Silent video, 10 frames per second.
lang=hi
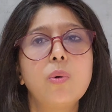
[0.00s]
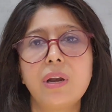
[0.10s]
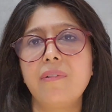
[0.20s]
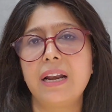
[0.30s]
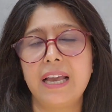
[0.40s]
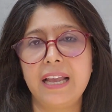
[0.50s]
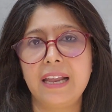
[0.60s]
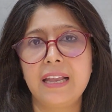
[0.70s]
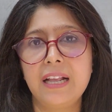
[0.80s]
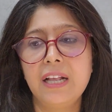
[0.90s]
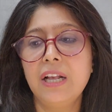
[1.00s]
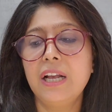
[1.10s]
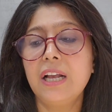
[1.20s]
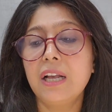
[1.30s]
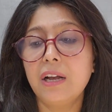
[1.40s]
होने वाला है
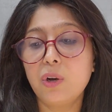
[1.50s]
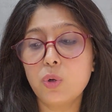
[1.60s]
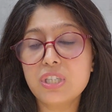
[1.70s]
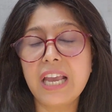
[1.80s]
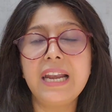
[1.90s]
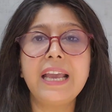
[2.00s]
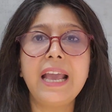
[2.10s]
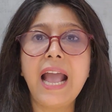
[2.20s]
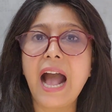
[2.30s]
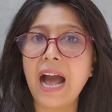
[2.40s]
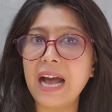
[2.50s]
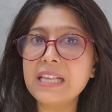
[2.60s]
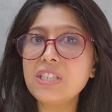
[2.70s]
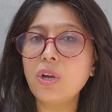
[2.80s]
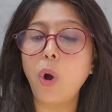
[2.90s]
उसके लिए
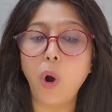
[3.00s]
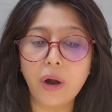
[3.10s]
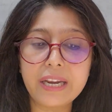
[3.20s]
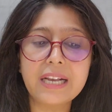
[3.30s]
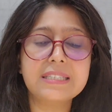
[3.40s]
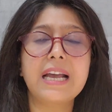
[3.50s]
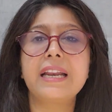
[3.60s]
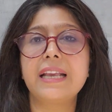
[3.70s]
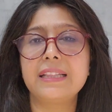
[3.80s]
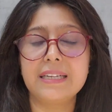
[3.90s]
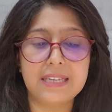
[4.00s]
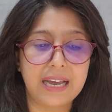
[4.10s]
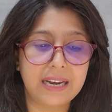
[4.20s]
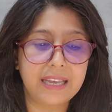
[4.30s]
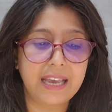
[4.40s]
आज ऑडियंस घर के अंदर जा
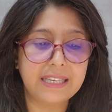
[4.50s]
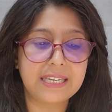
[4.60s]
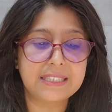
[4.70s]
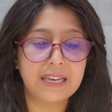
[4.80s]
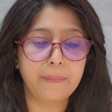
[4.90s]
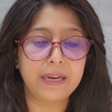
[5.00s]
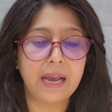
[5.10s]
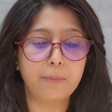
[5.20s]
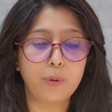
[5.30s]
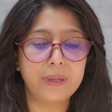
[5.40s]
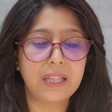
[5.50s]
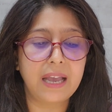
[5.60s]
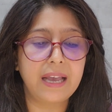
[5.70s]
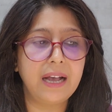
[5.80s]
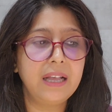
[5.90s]
रही है जैसा कि मैंने आपको
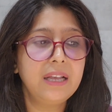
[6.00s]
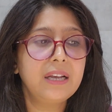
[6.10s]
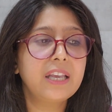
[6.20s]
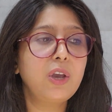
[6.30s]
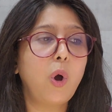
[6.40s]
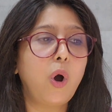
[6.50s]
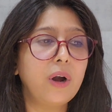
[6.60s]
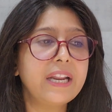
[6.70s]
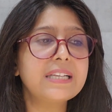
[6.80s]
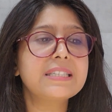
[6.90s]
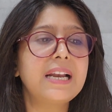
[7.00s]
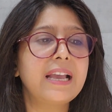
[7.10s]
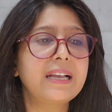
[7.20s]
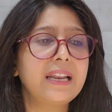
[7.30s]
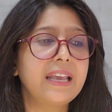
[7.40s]
बताया कि ऑडियंस
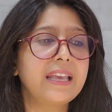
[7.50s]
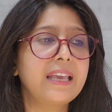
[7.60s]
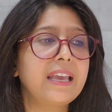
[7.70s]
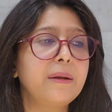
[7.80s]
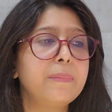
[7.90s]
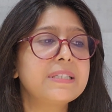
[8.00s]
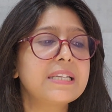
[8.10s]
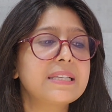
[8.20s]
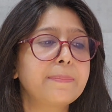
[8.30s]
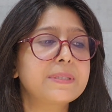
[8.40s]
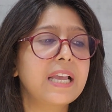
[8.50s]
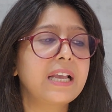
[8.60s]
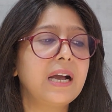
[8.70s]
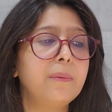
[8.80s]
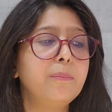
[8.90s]
सेलेक्ट करेगी कि इनमें से सबसे
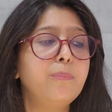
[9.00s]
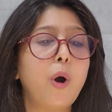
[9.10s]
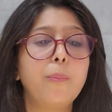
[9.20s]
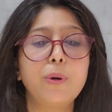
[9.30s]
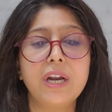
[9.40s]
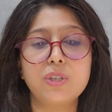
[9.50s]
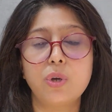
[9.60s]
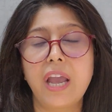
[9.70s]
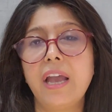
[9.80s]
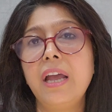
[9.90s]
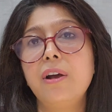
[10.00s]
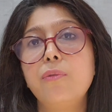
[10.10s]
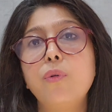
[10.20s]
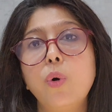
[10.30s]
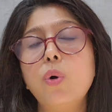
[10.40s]
कम पॉपुलर जो है
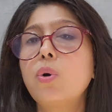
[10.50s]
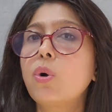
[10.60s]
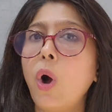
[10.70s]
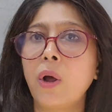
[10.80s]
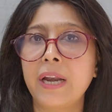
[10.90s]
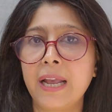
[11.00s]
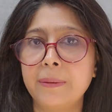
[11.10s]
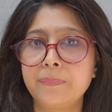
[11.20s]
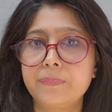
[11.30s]
वो कौन है